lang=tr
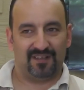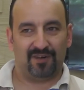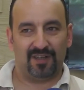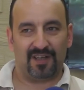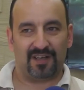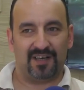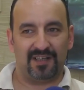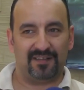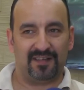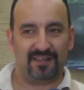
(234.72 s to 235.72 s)
Valla
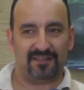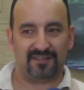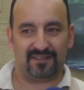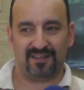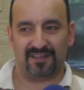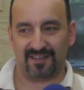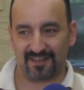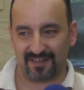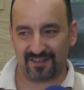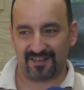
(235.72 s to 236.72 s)
kaliteli et
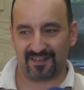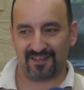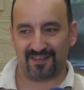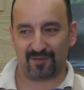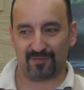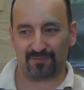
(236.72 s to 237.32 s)
e,